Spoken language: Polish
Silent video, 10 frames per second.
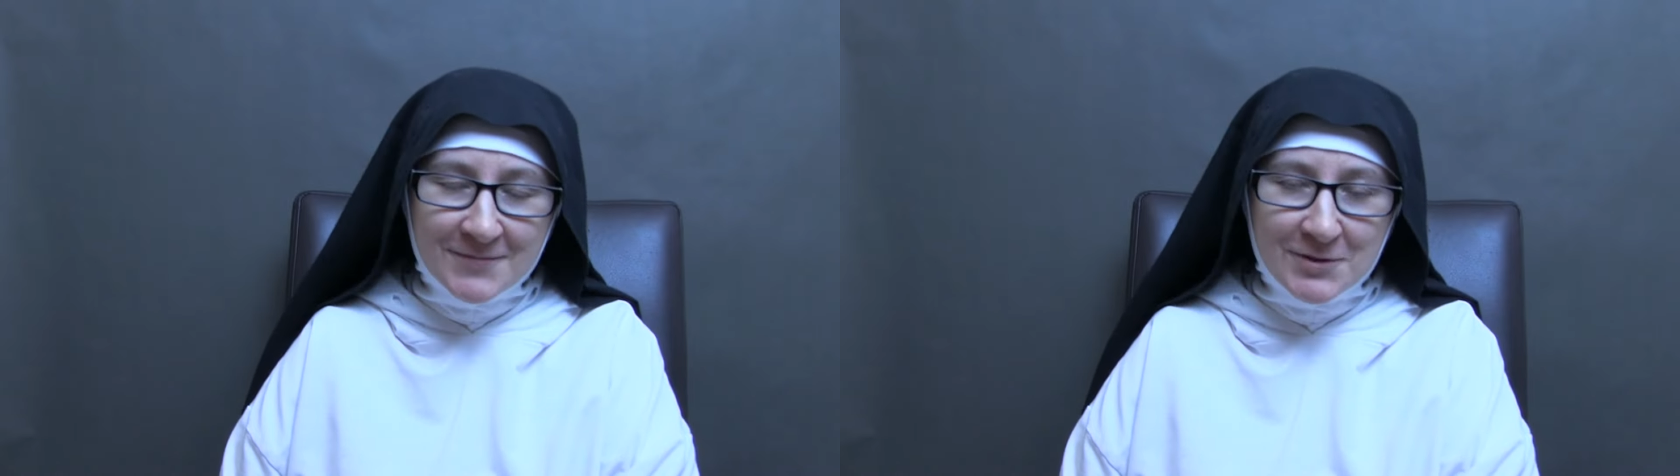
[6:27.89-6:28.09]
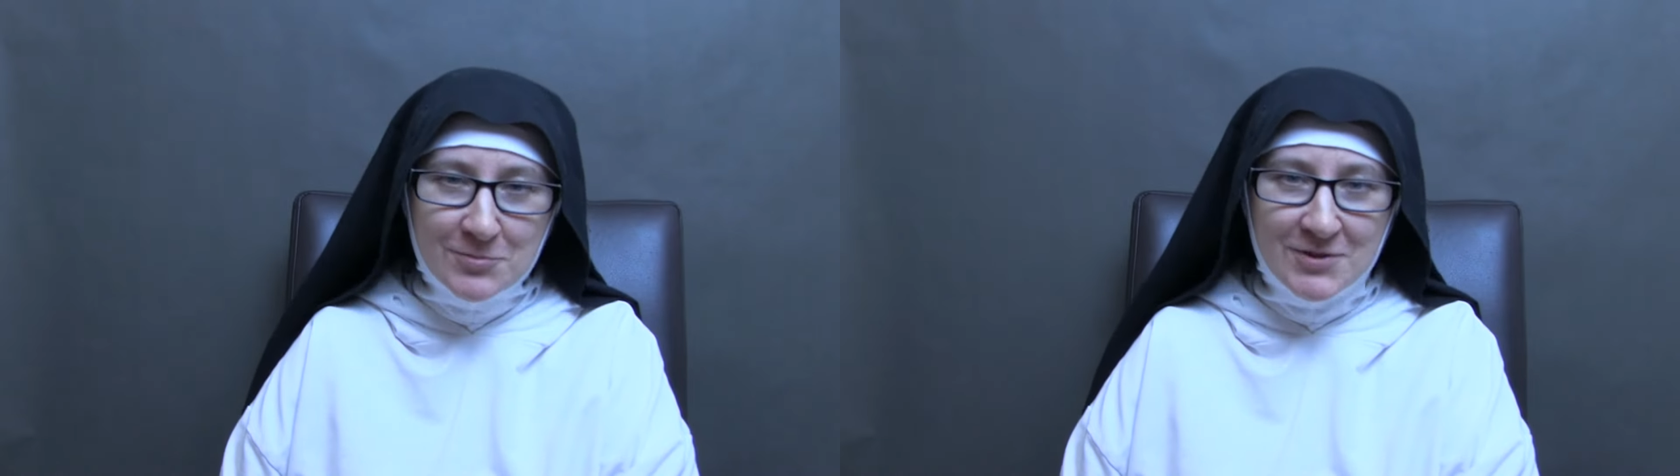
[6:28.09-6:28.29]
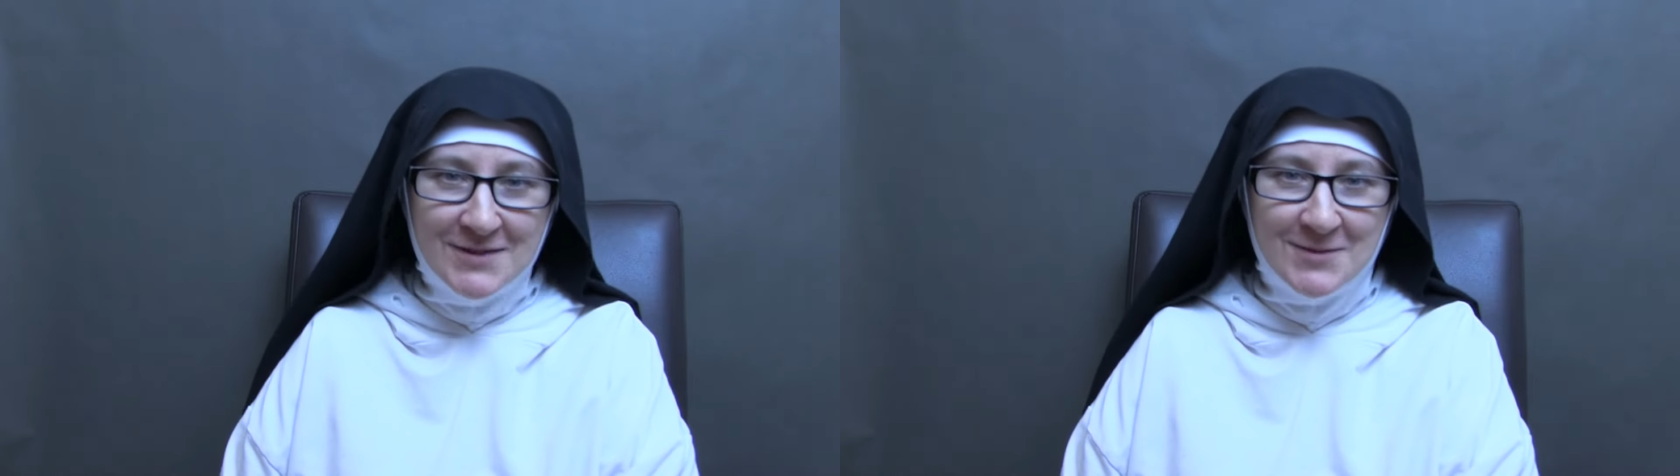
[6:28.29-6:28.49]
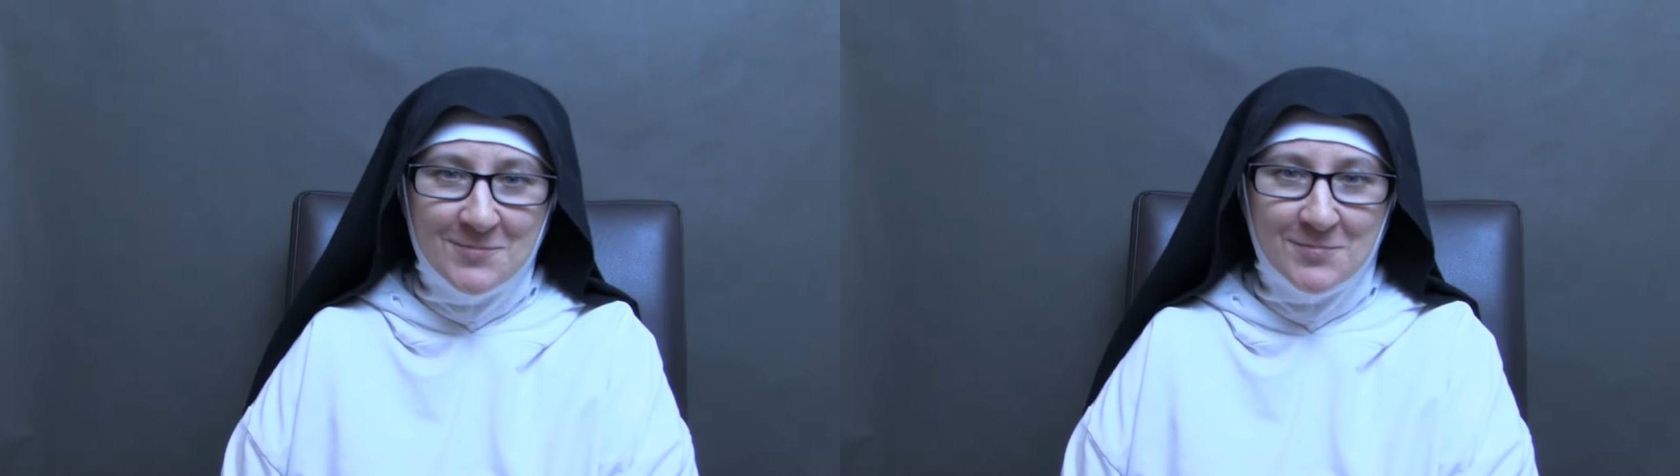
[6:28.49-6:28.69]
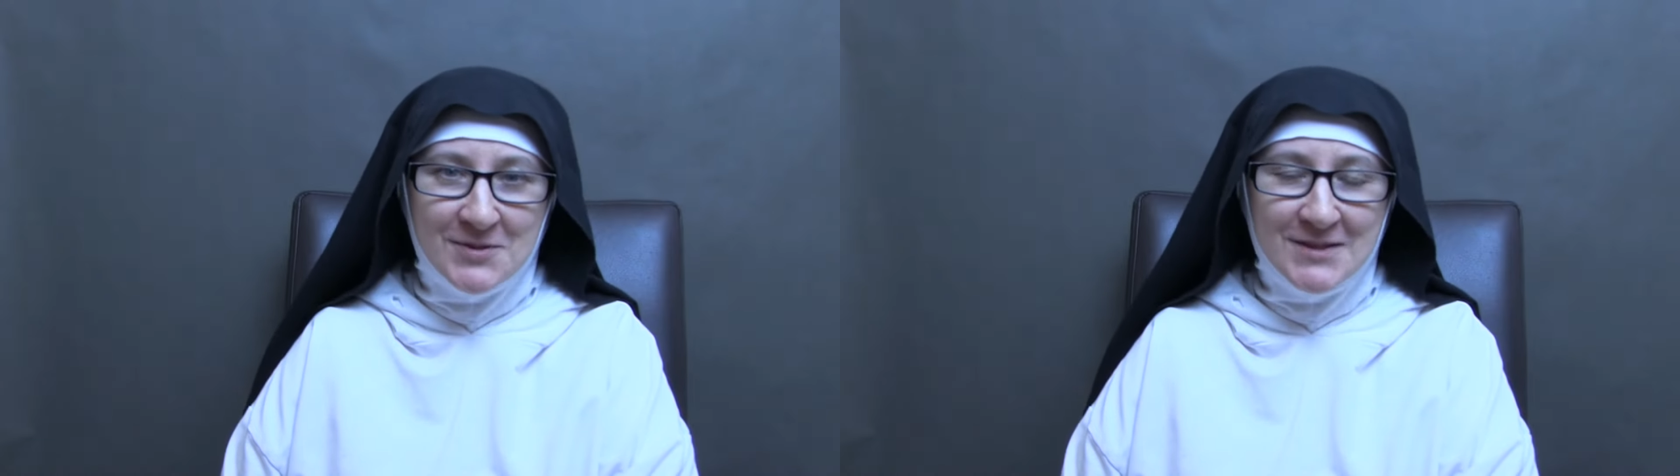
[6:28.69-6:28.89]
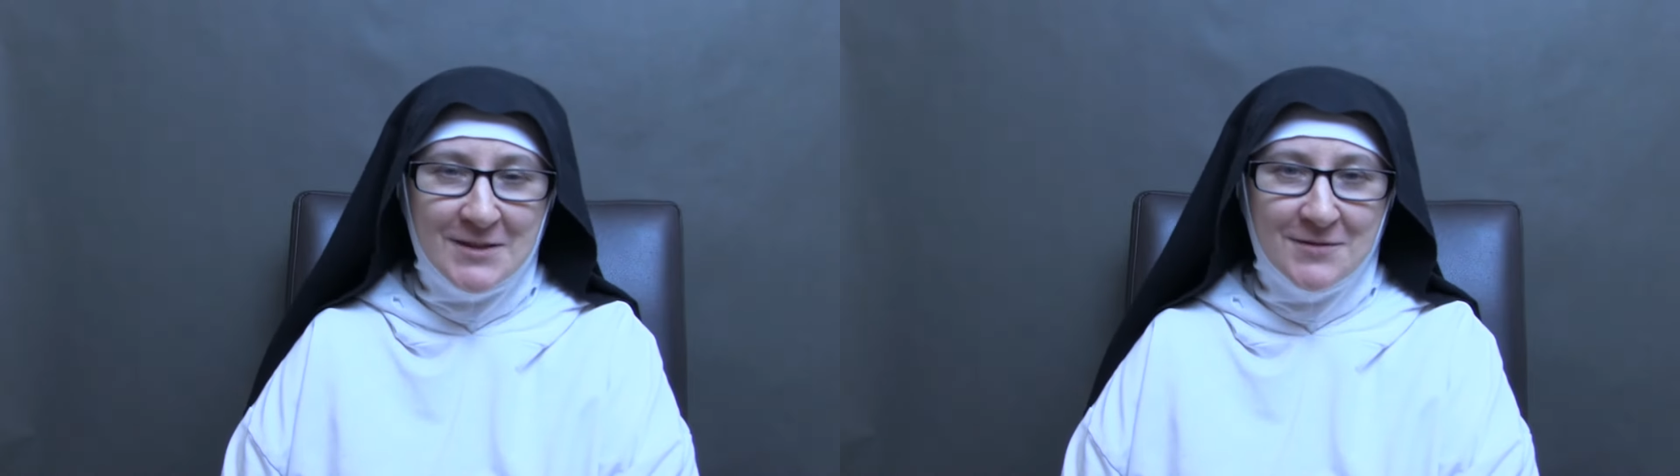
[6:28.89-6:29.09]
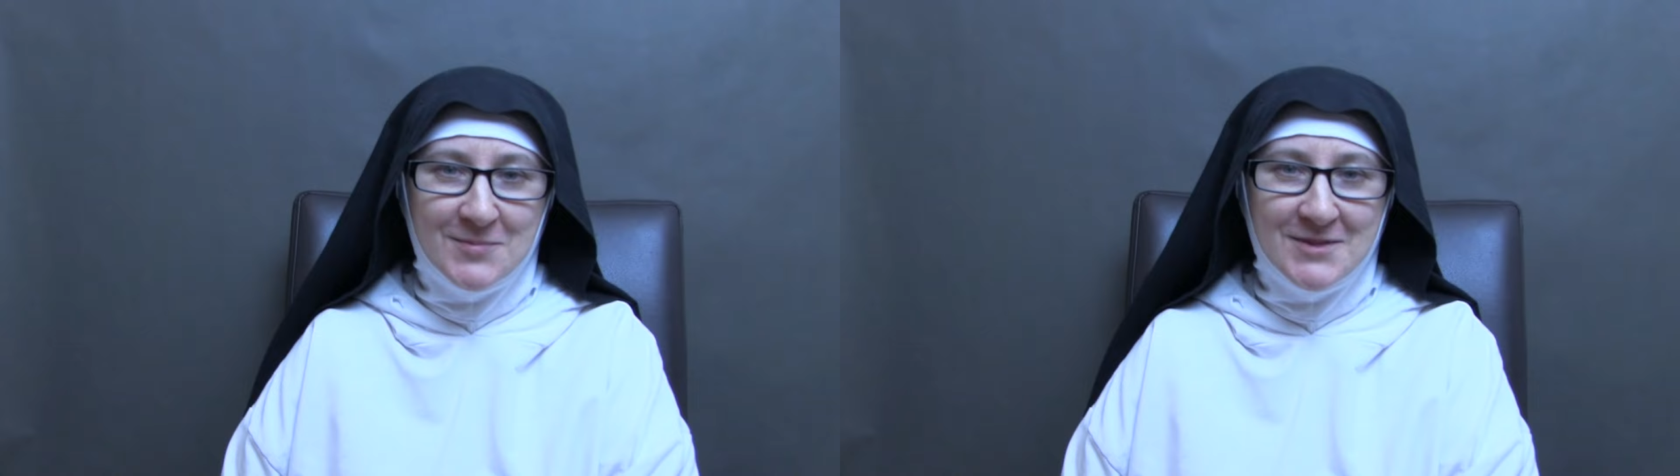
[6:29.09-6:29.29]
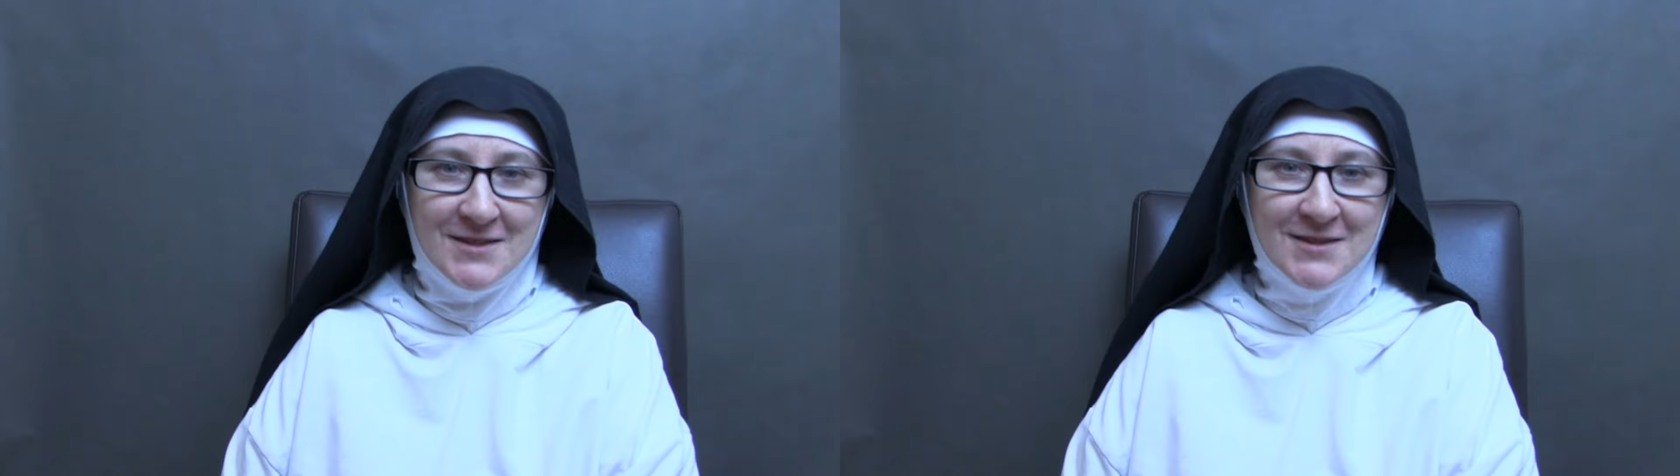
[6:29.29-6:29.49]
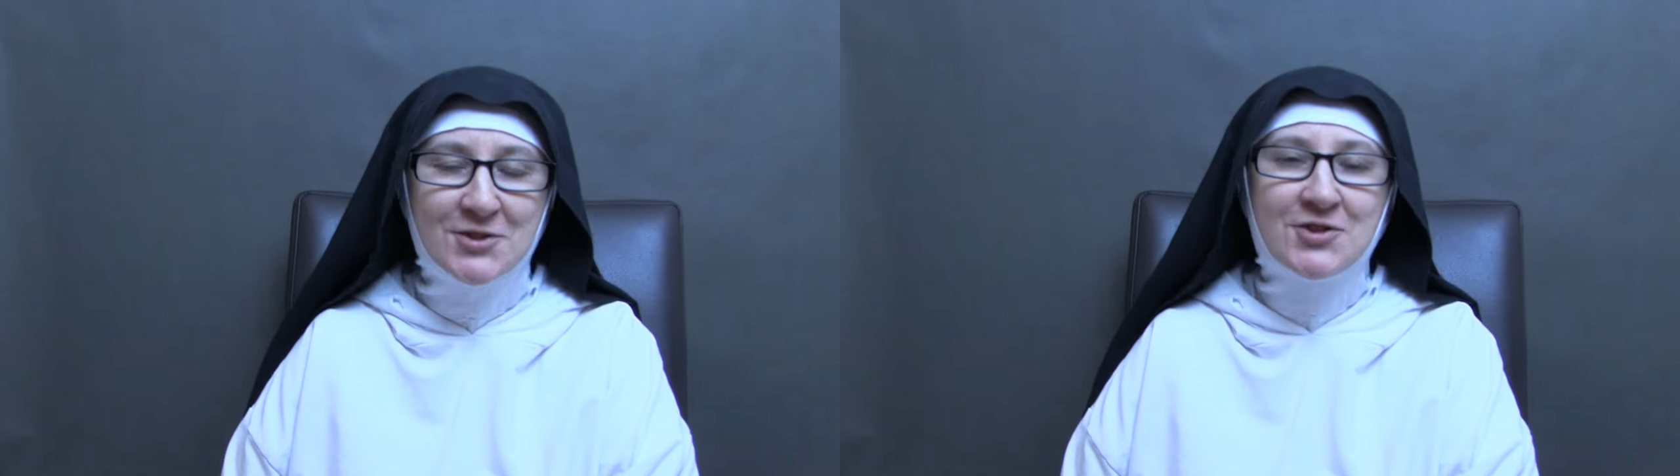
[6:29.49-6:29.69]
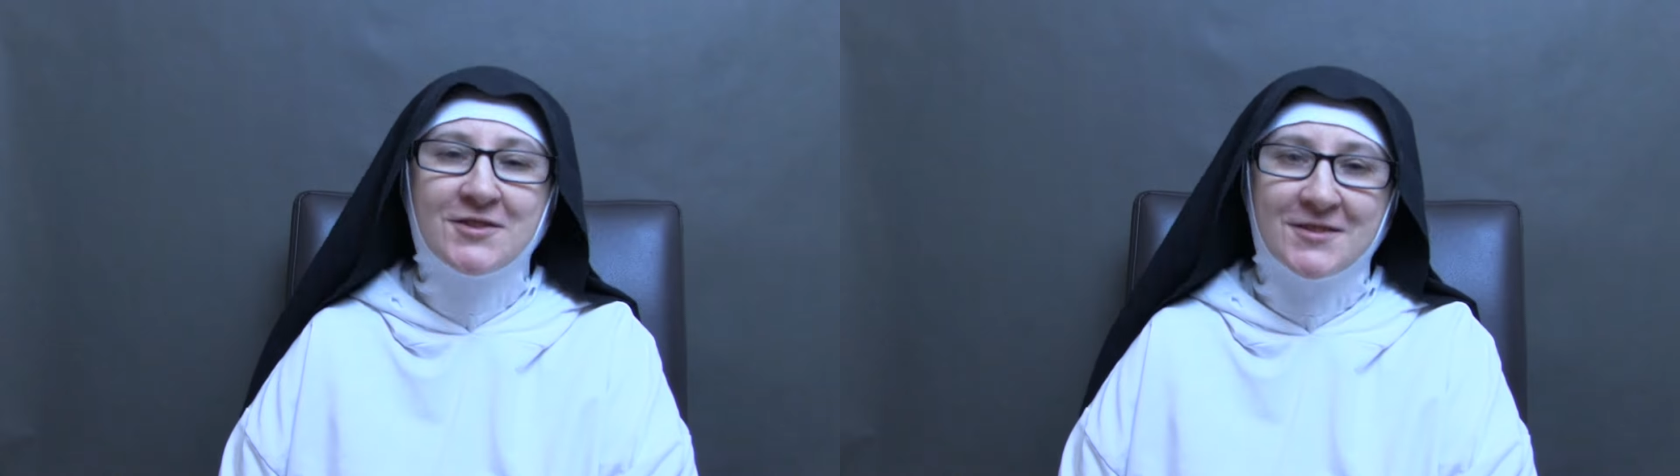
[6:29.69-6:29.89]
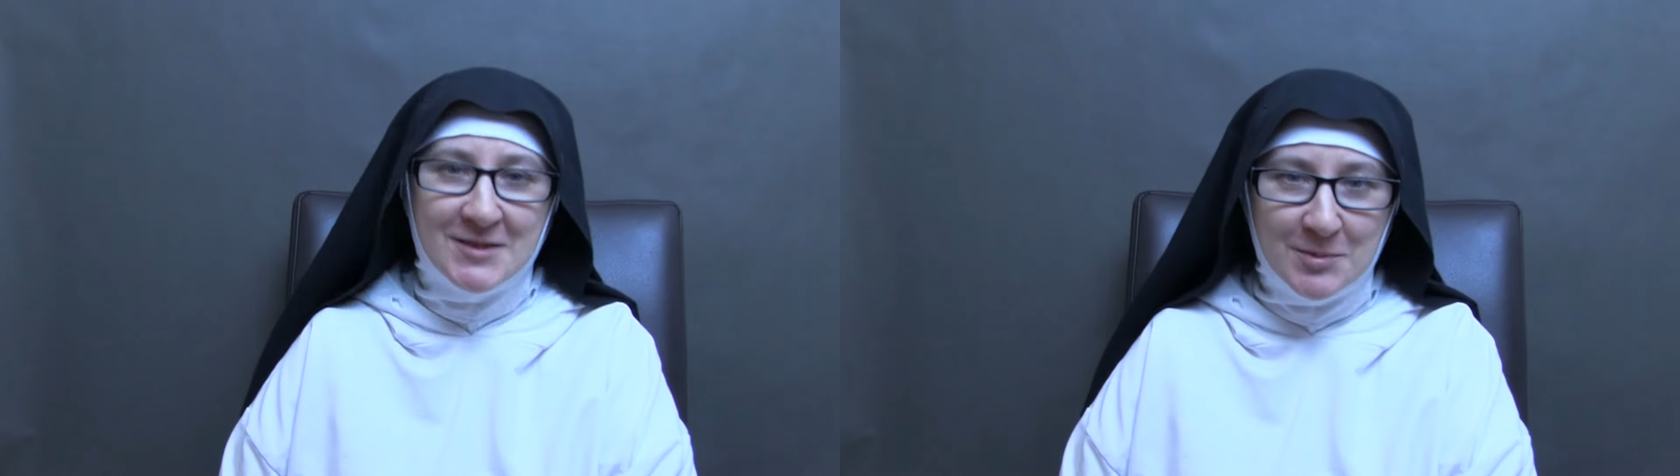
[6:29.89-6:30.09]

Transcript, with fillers: Tymczasem pozdrawiam serdecznie,